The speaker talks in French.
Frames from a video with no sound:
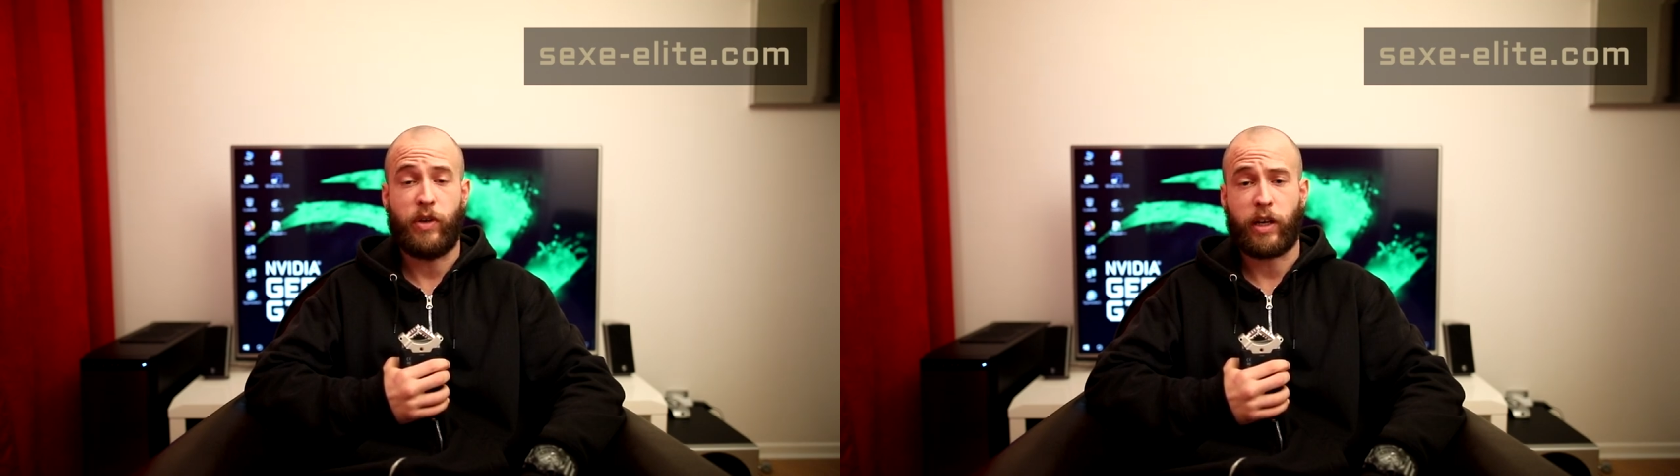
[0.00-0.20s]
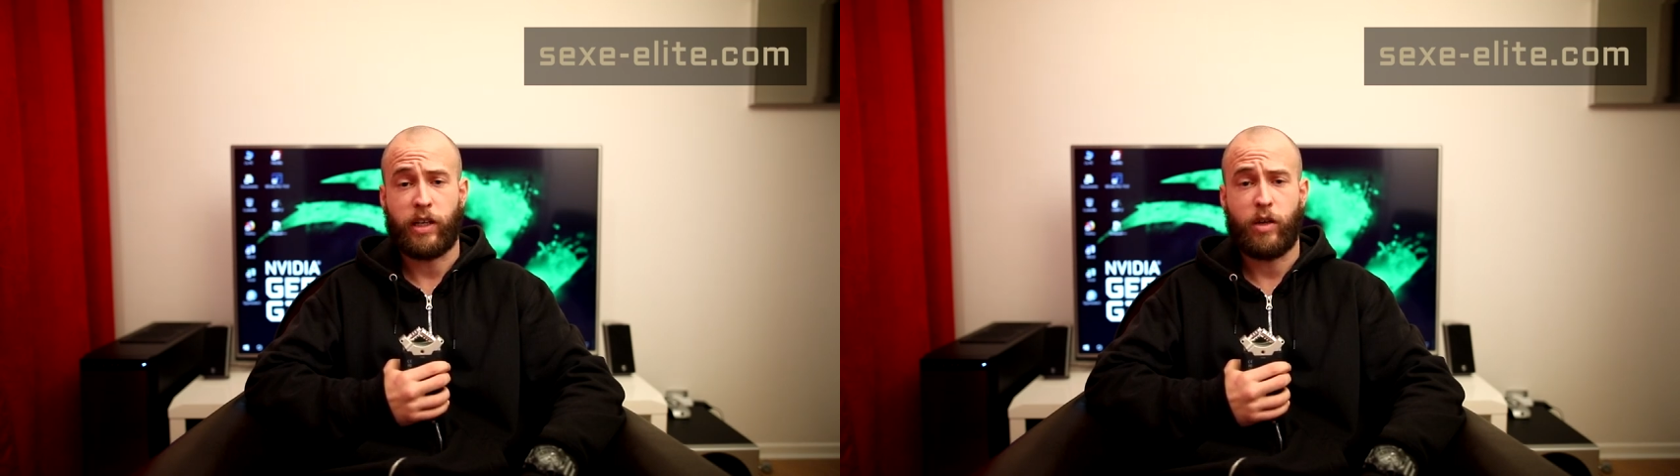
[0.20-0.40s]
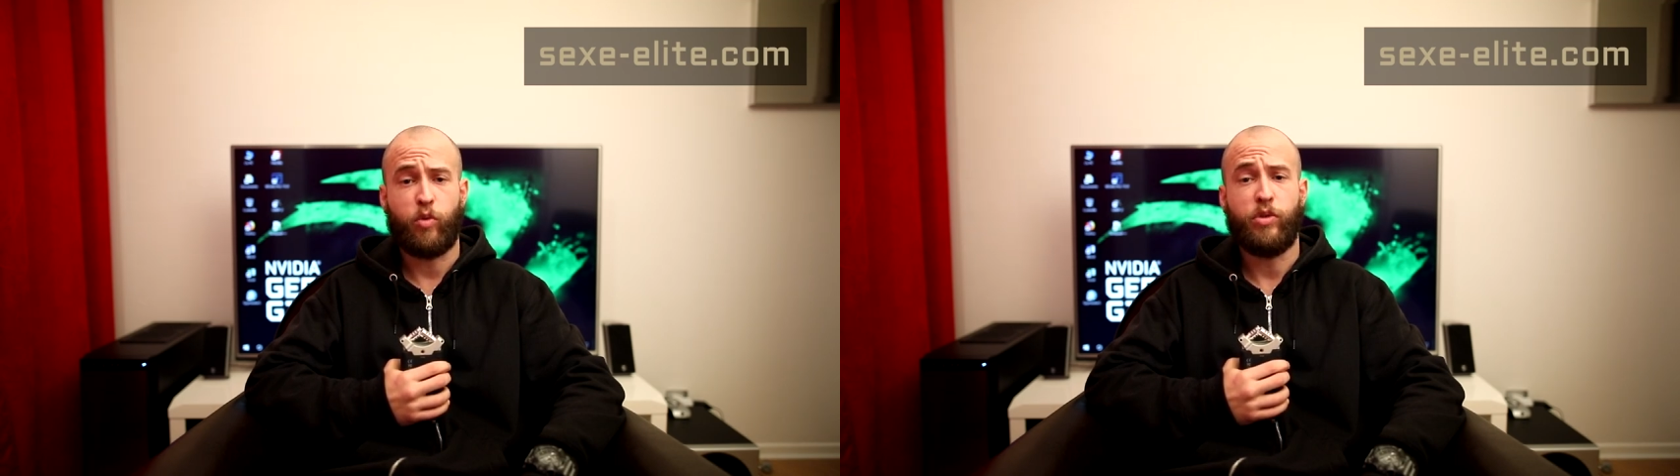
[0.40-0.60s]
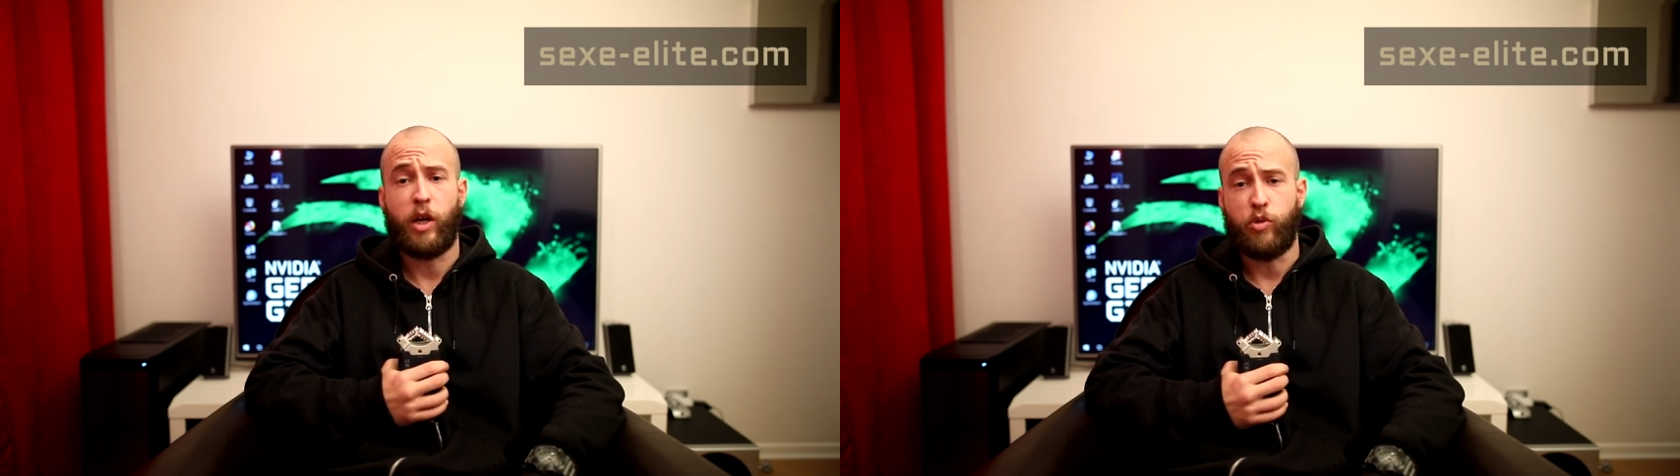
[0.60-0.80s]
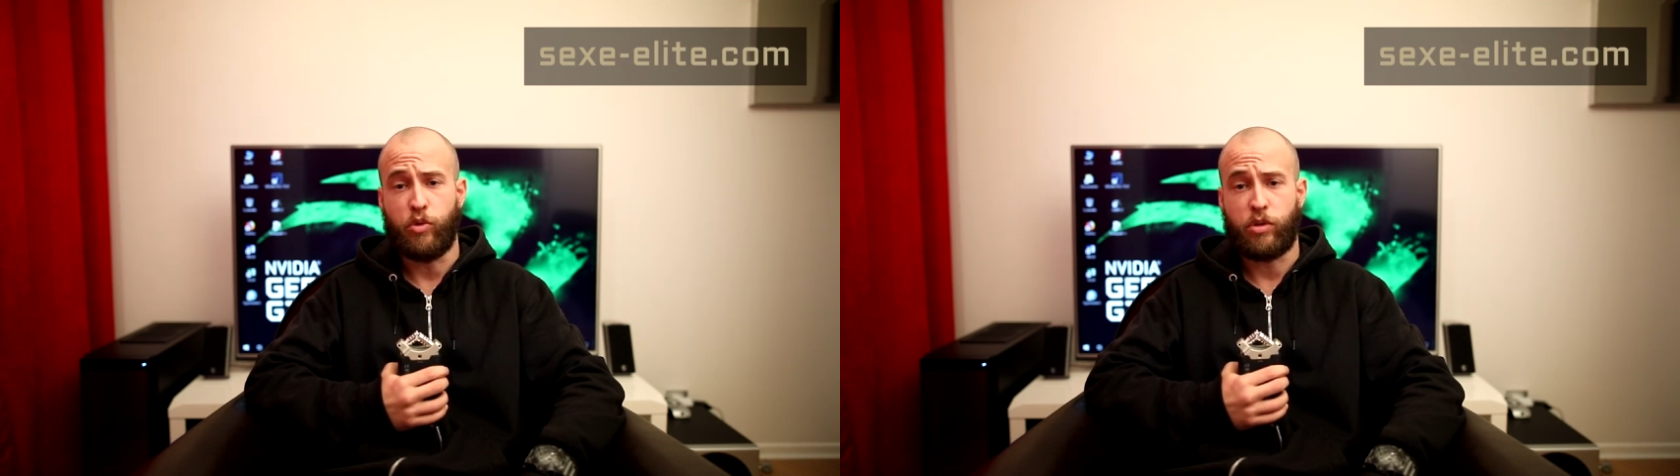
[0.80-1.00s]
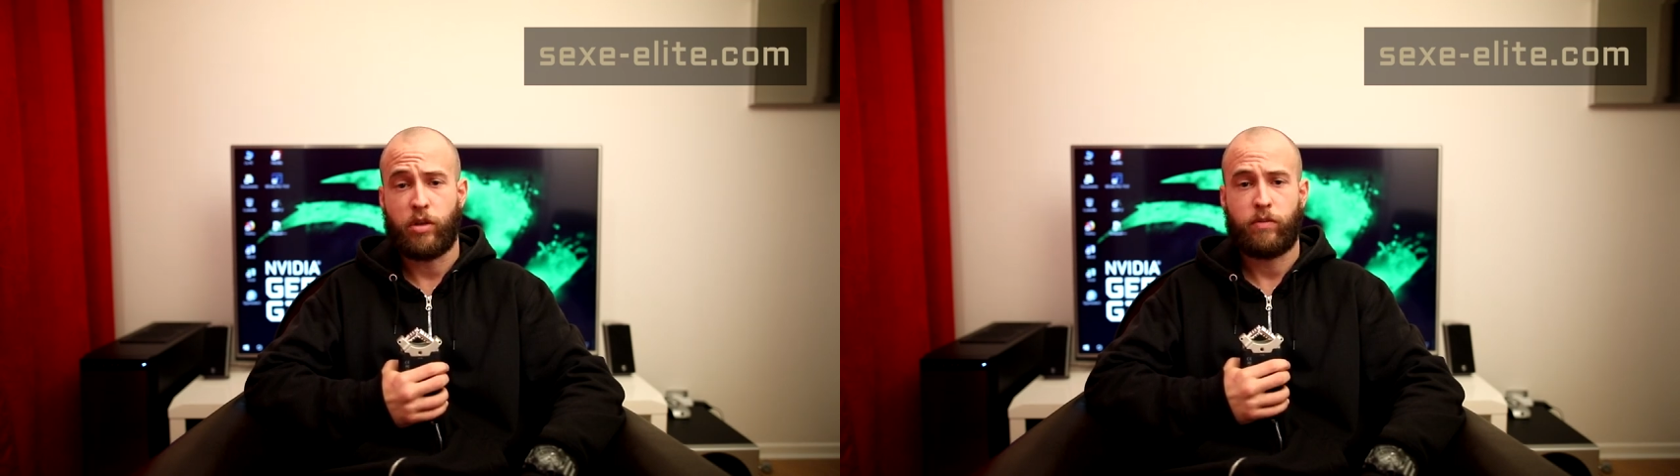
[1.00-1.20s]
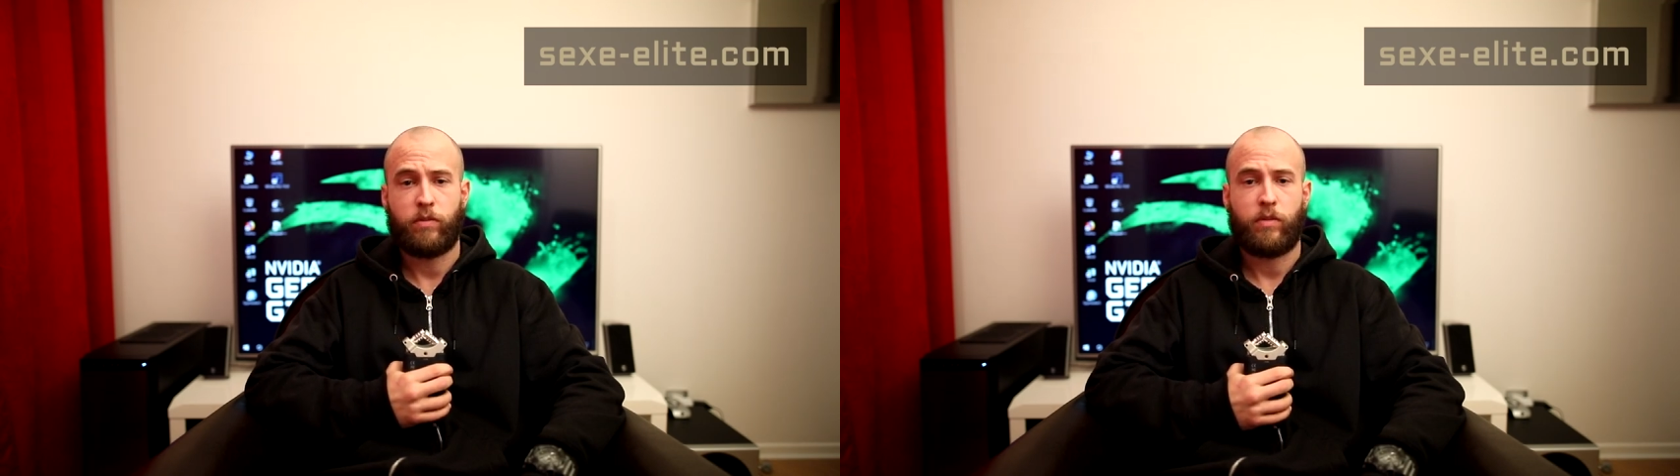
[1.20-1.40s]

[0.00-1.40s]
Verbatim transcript: virile ou d'adulte.